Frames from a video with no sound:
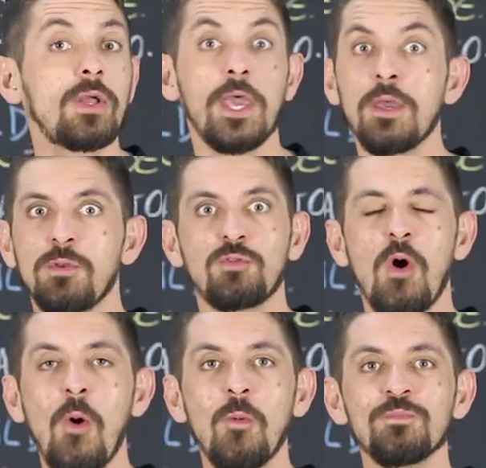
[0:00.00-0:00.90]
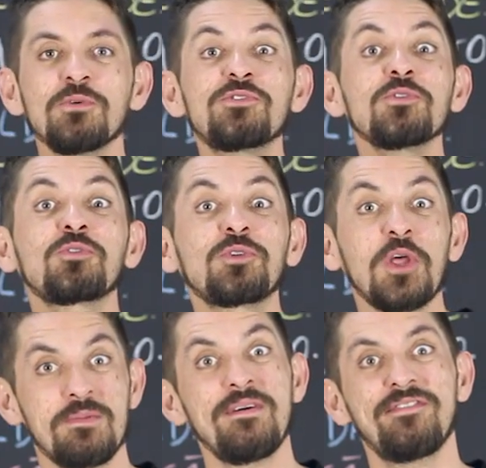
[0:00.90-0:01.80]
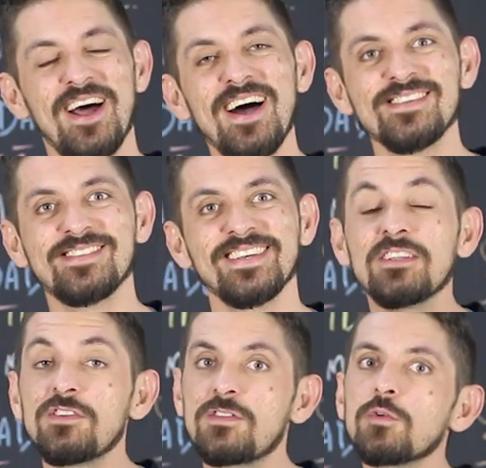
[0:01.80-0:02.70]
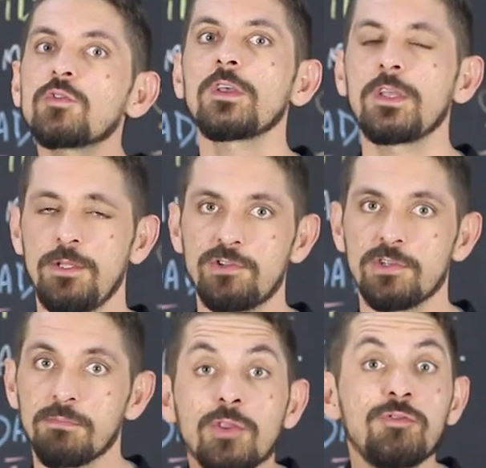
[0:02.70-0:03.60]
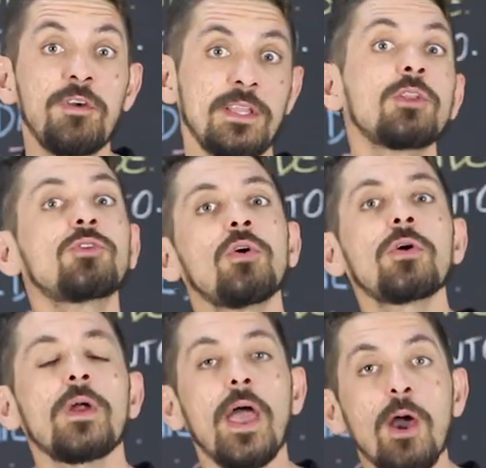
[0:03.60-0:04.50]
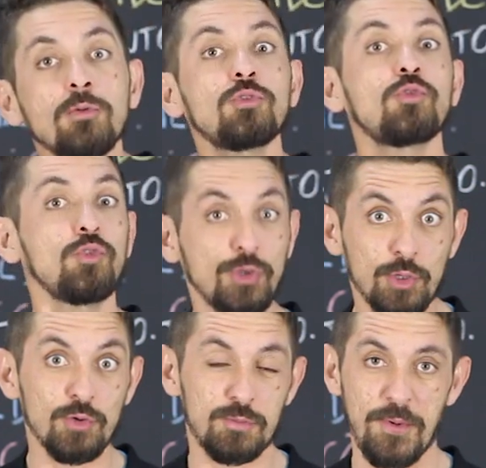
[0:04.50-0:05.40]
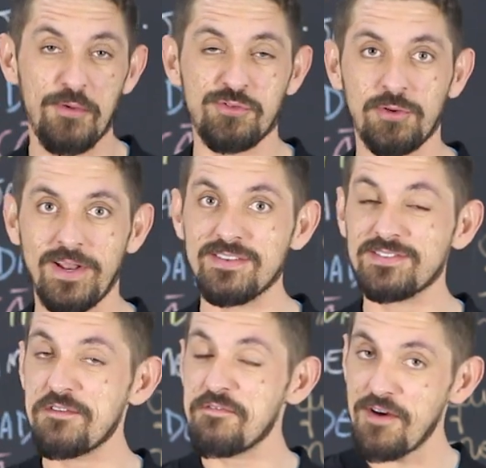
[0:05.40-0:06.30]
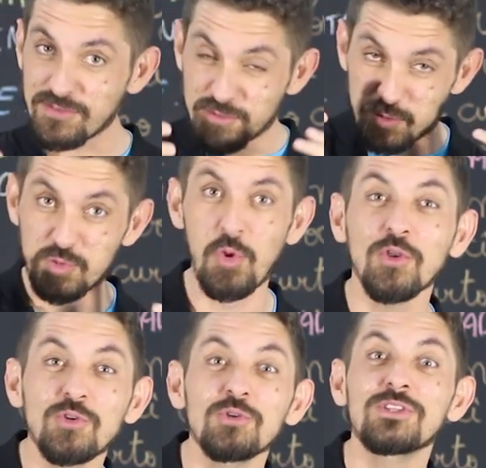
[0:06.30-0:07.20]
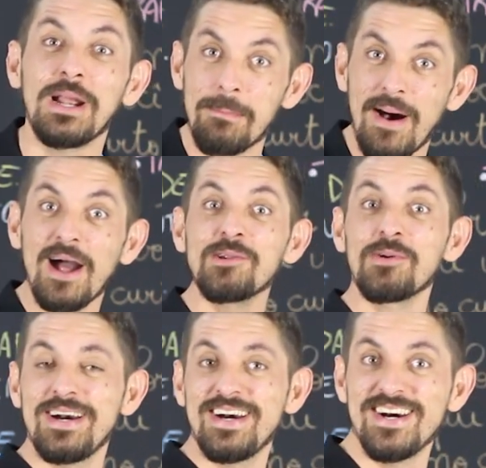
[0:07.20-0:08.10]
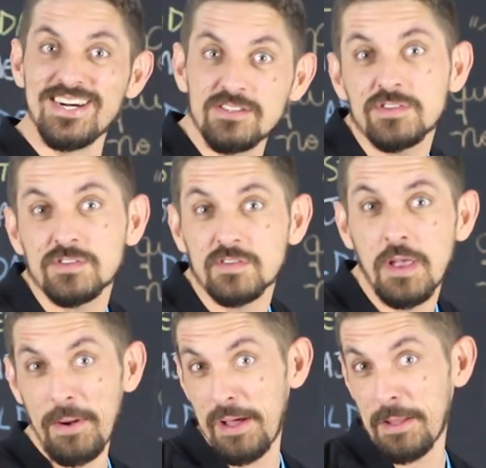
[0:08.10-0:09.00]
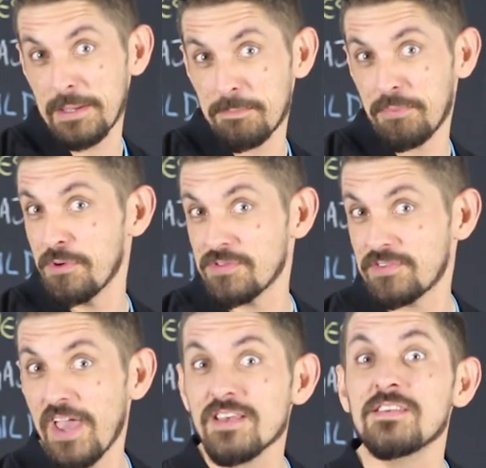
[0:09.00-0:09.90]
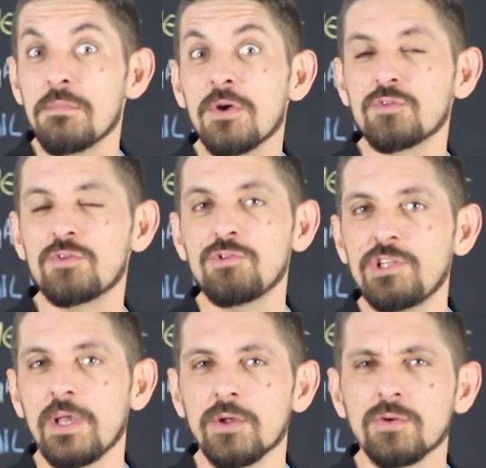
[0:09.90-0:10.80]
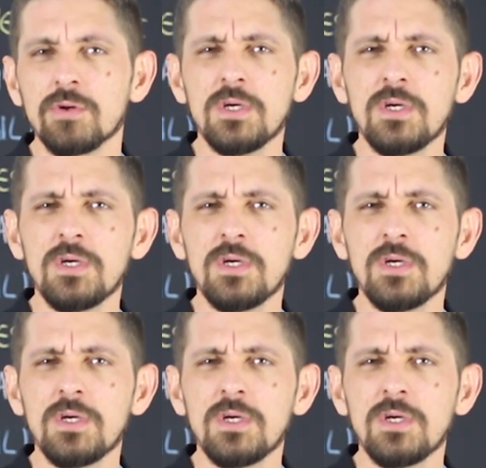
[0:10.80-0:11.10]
Ok, pessoal, um dia eu escutei uma frase que dizia o seguinte: que vendedor é um dos únicos profissionais que faz todo o trabalho antes para depois receber o seu dinheiro.